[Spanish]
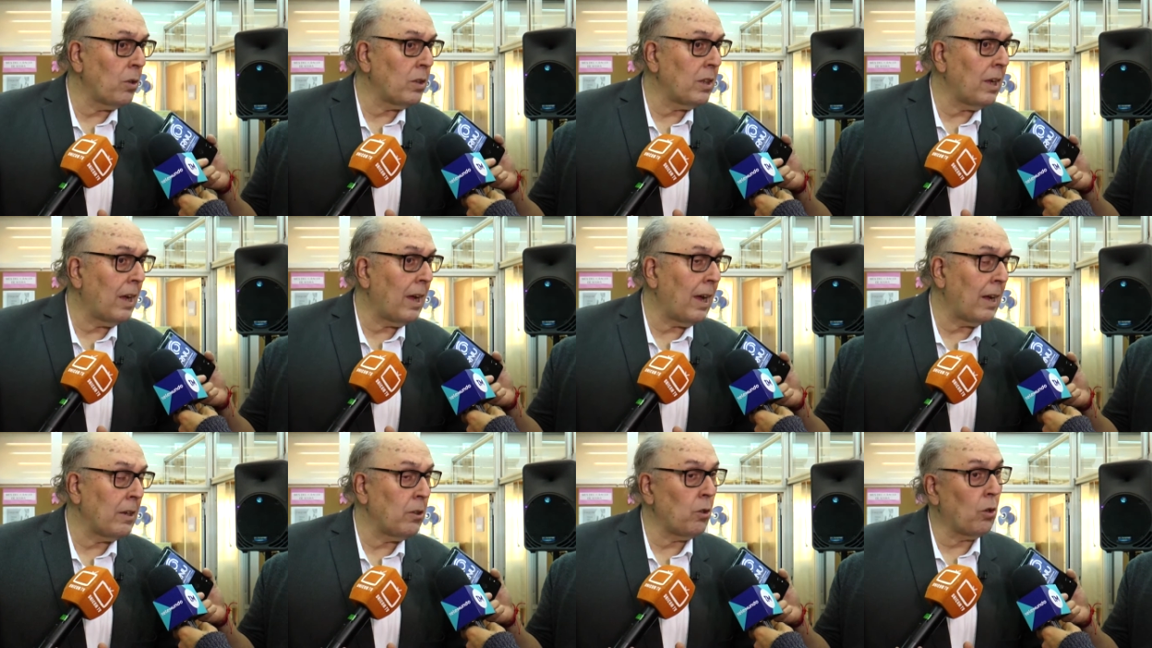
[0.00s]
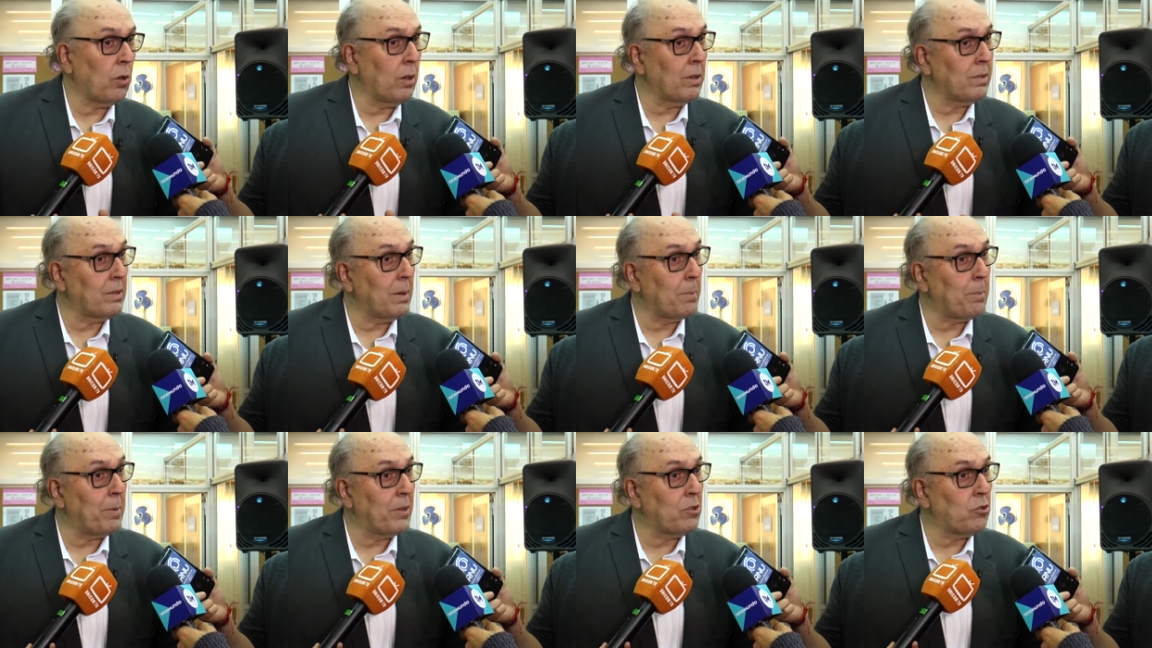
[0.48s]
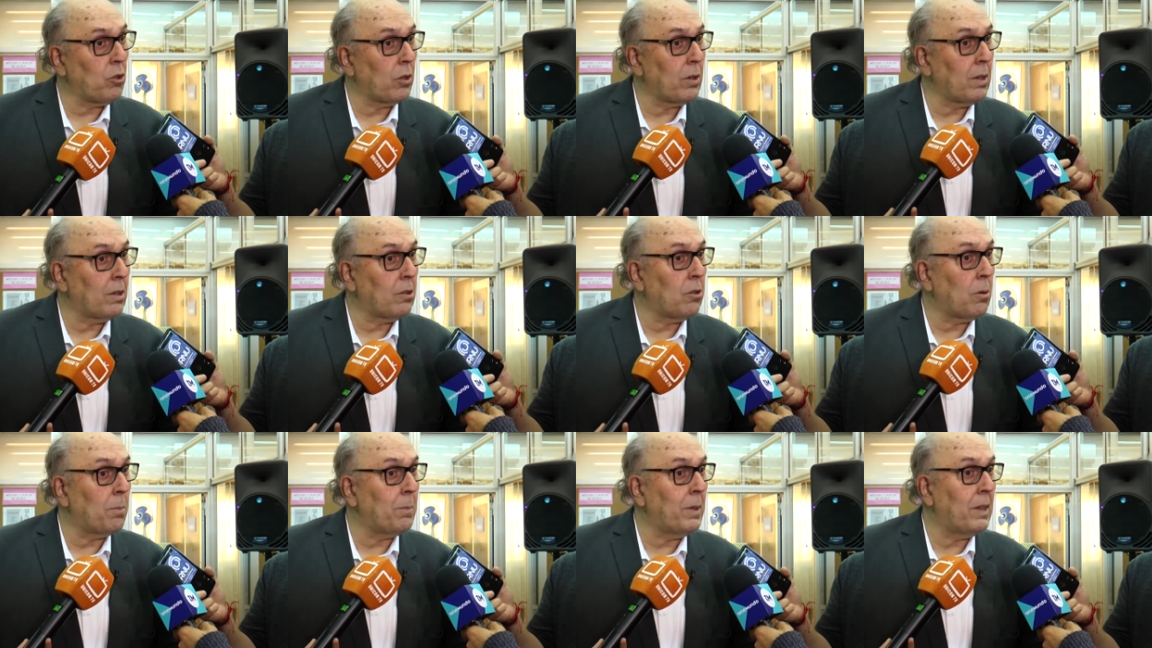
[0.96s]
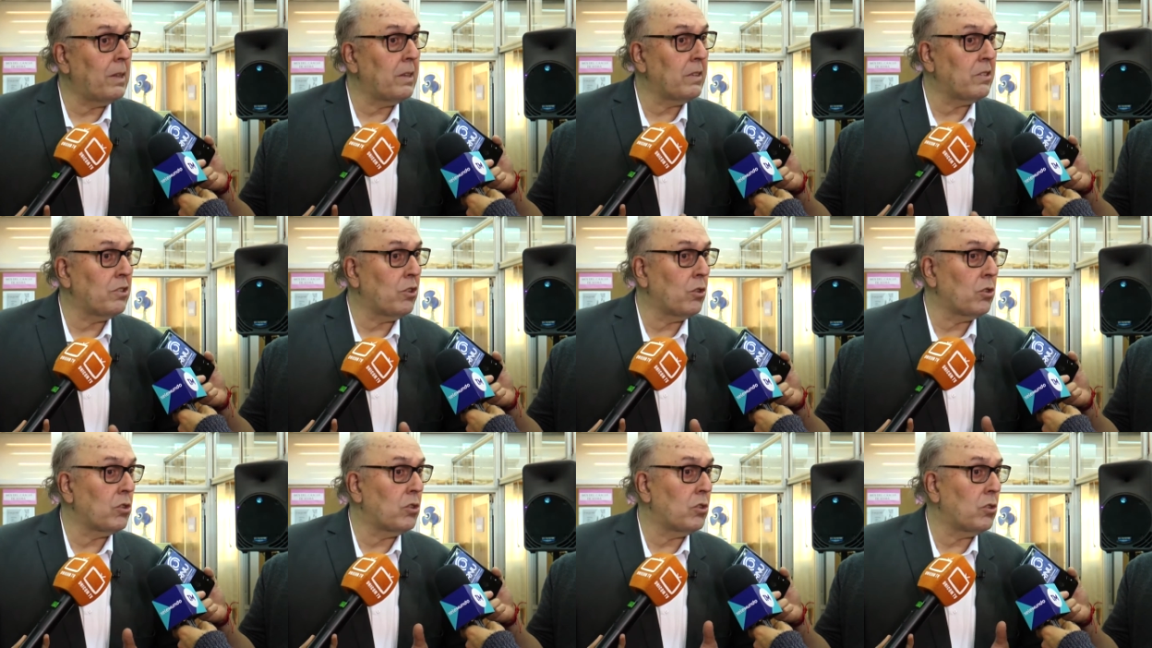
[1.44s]
este año, que se empezó en el
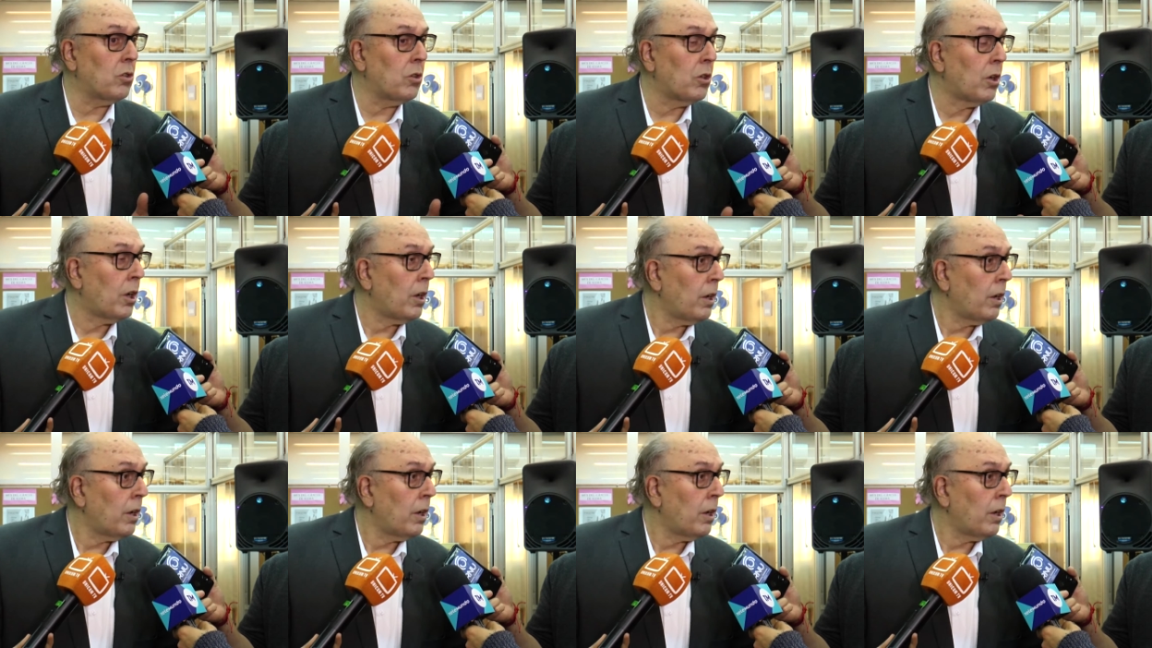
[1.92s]
2018,